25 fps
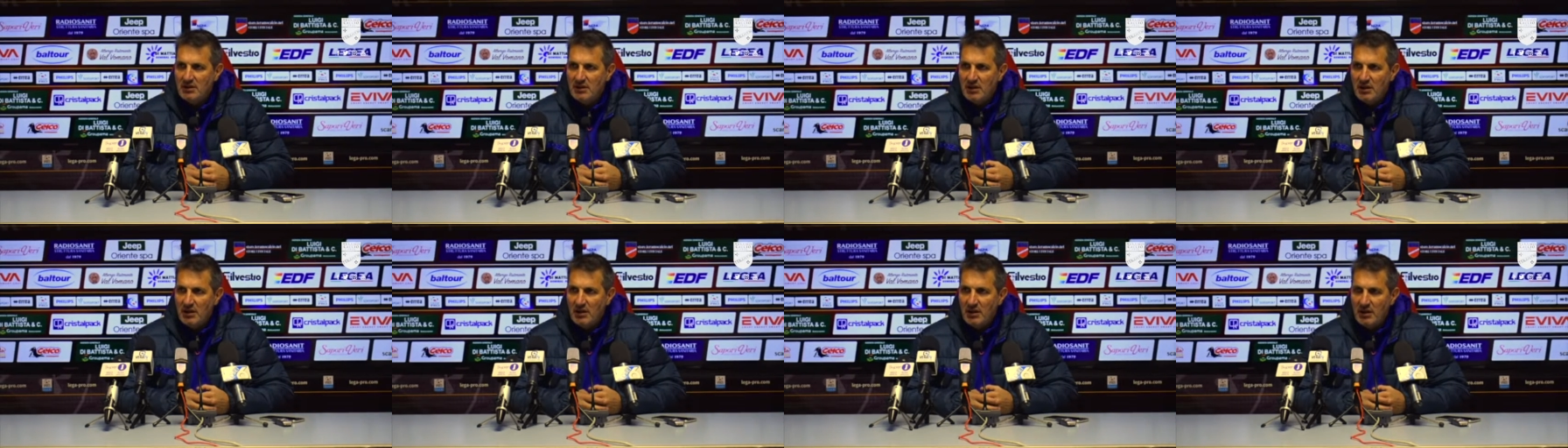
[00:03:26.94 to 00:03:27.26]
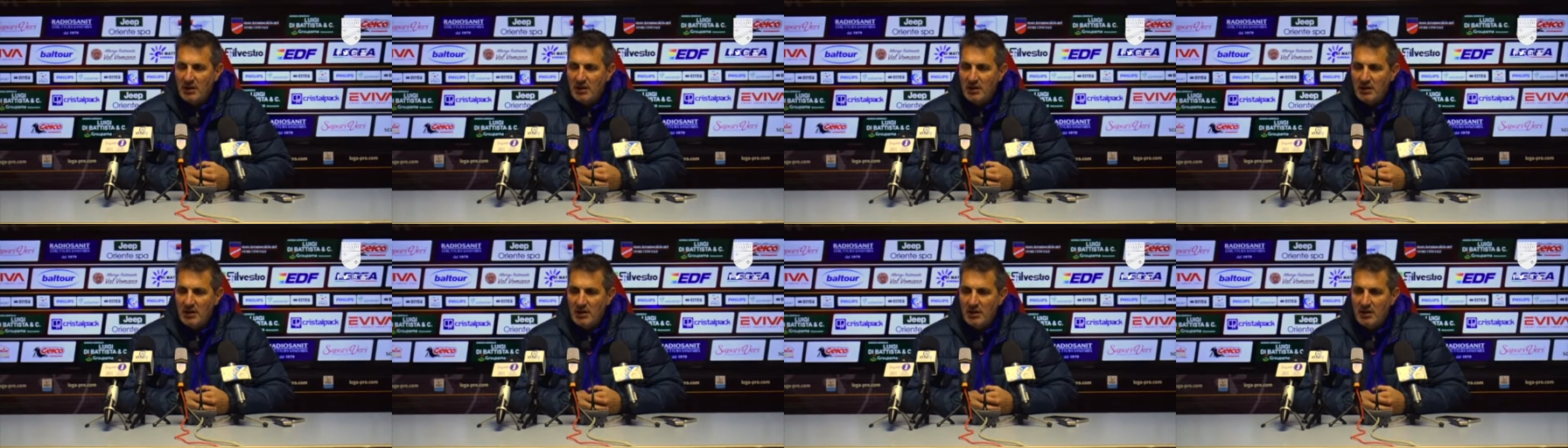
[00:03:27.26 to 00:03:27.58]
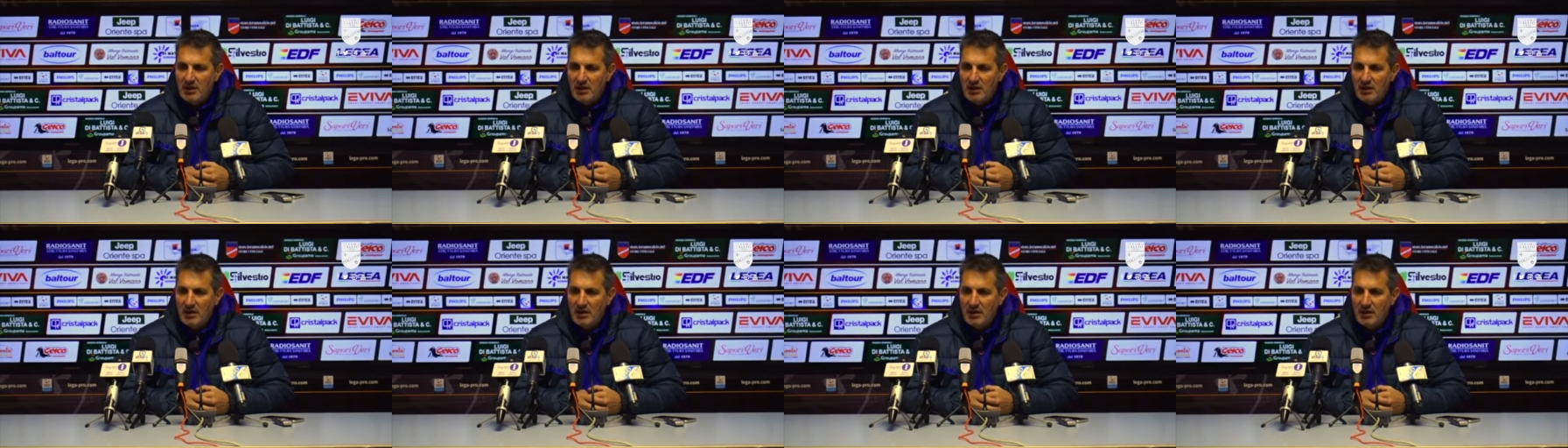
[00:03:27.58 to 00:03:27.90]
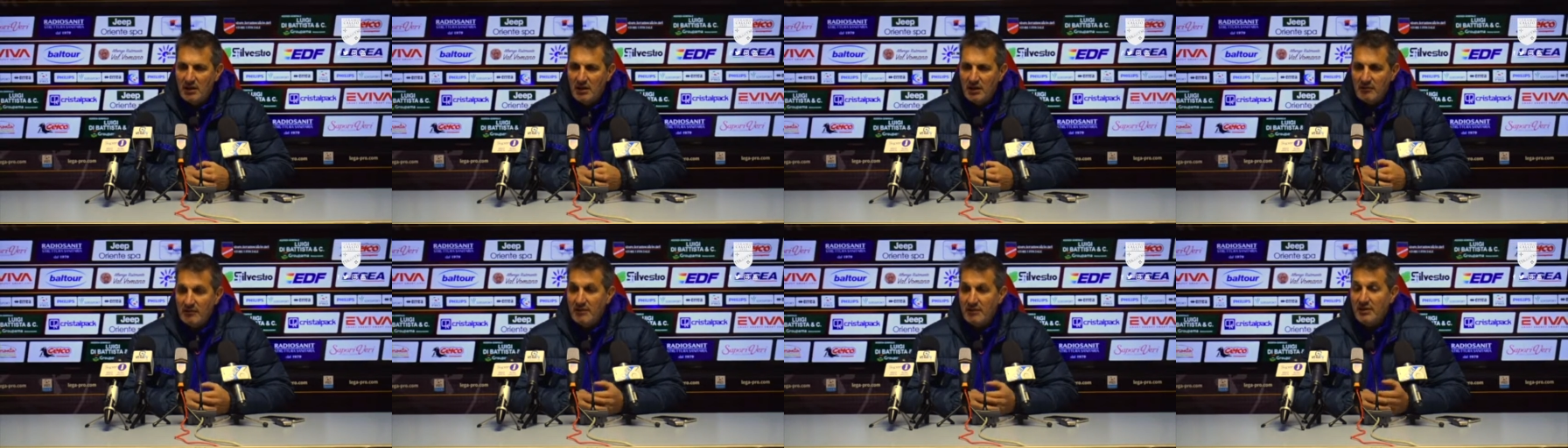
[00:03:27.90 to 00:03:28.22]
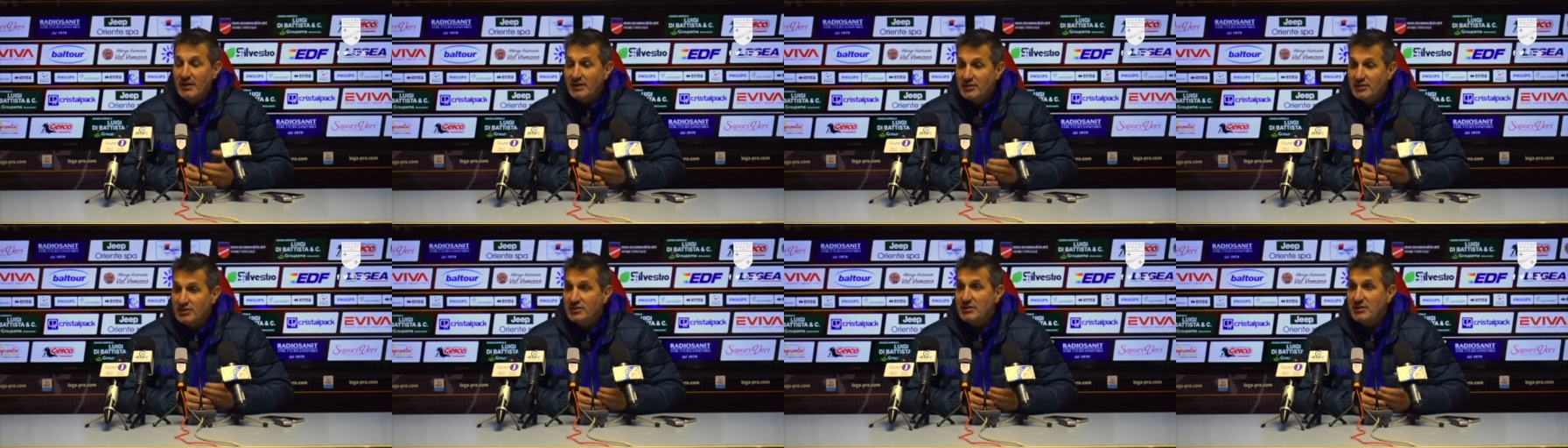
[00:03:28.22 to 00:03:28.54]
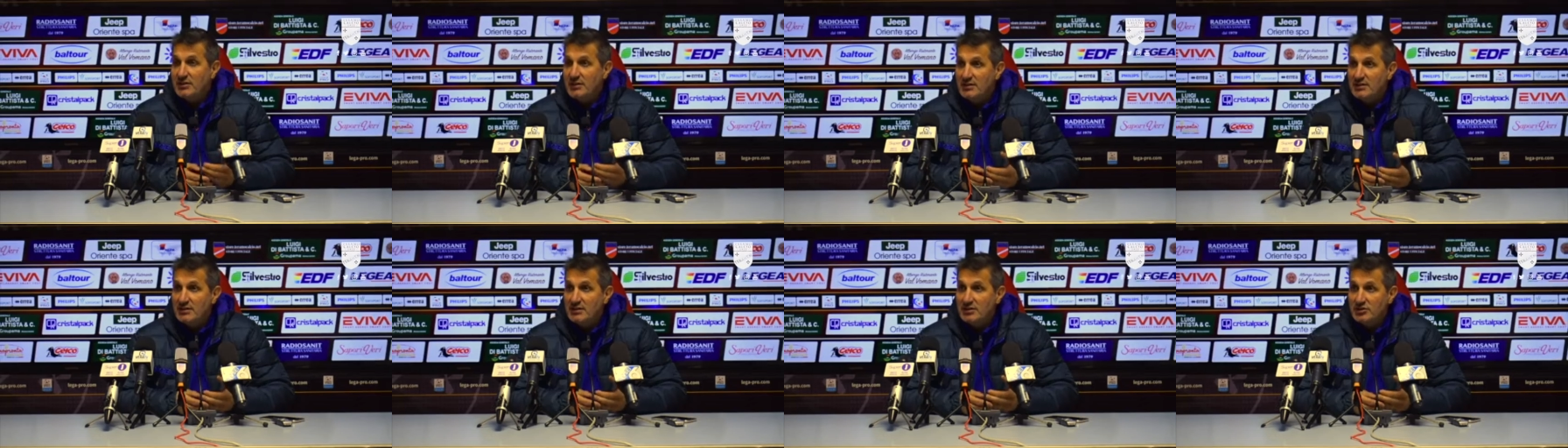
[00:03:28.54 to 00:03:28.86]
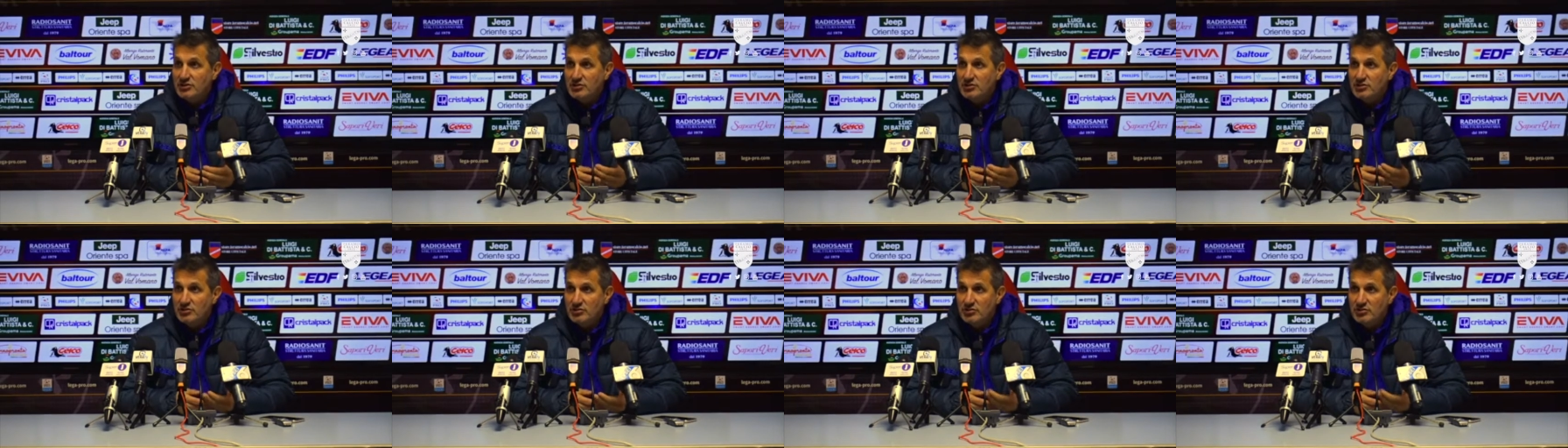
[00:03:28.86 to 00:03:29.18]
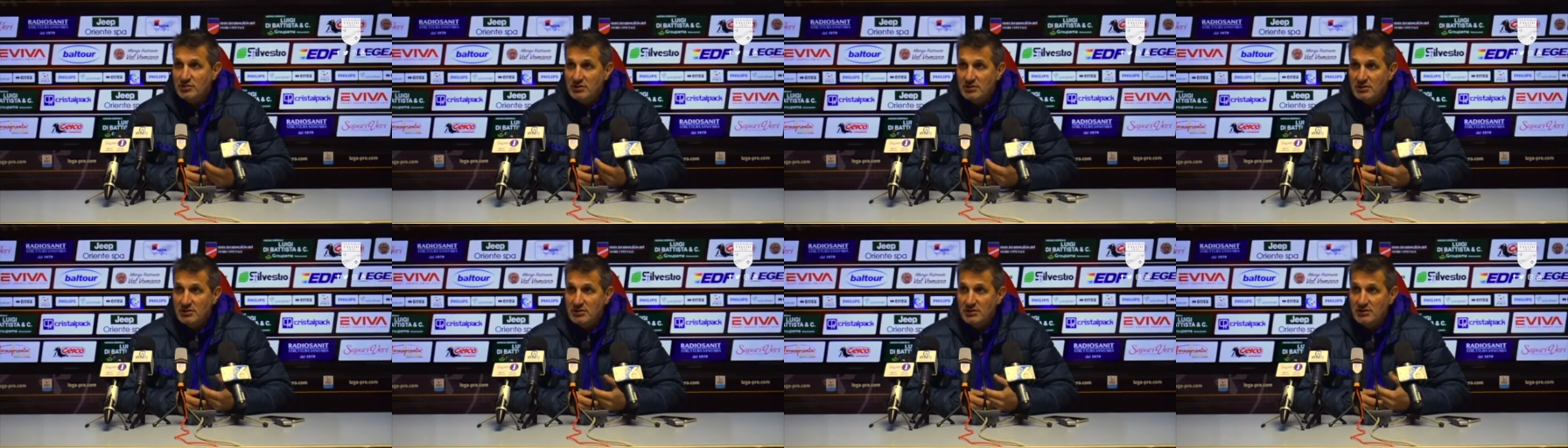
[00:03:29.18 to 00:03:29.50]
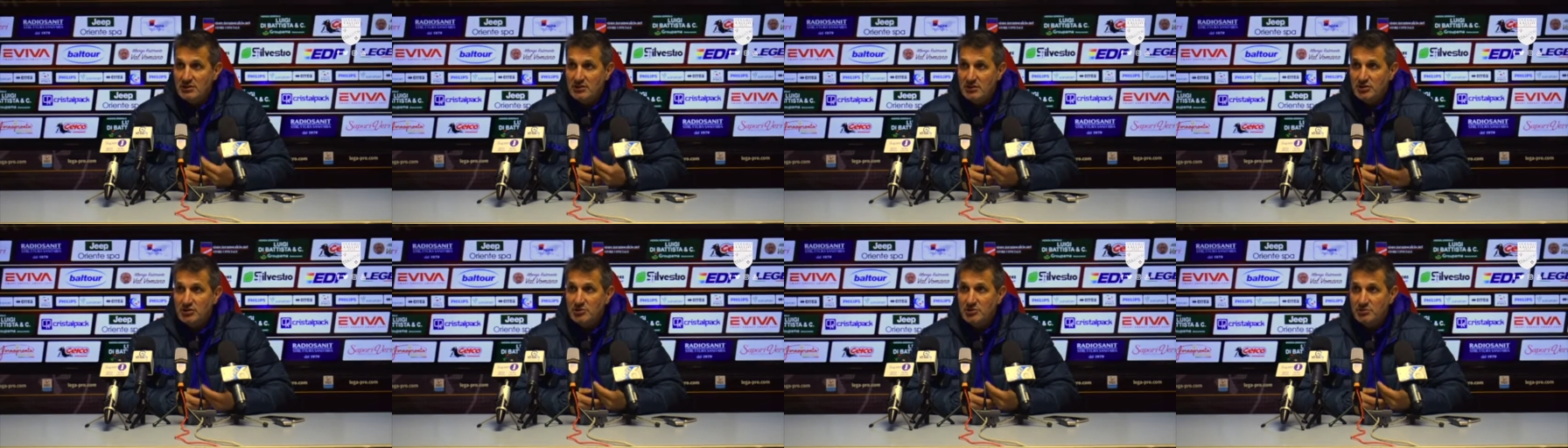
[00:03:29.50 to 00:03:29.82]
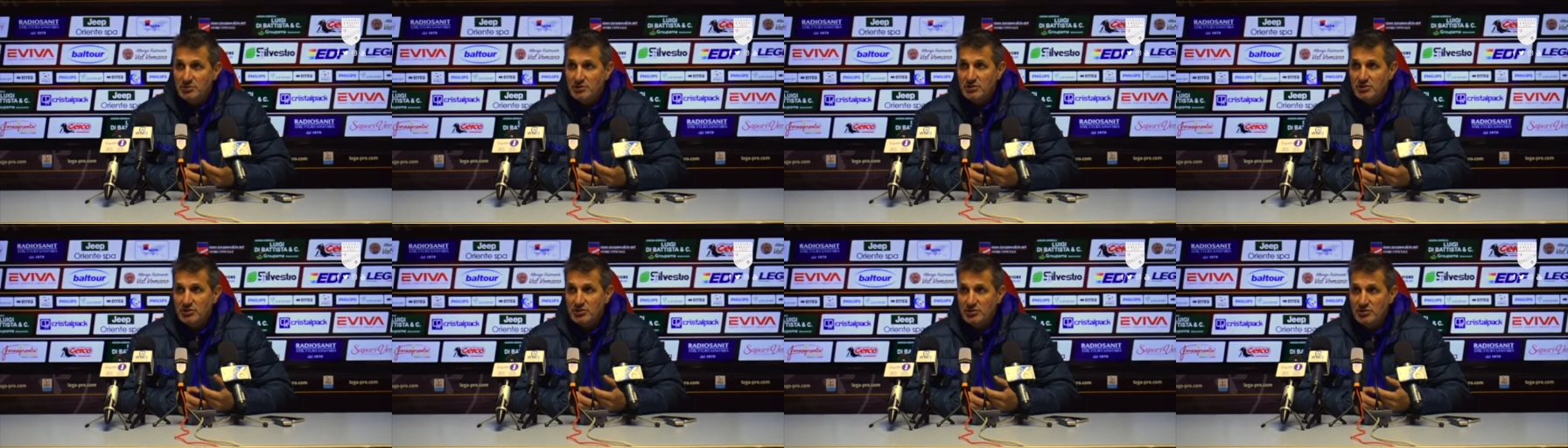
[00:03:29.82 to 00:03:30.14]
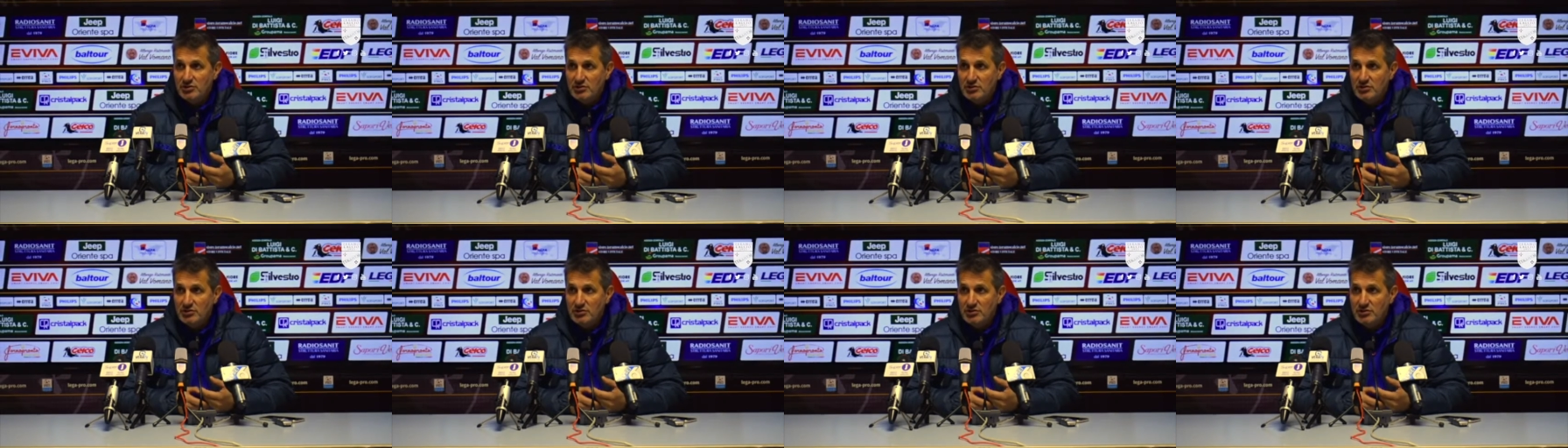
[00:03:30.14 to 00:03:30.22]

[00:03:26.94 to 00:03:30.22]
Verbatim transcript: e, e veniva già da 10-15 giorni,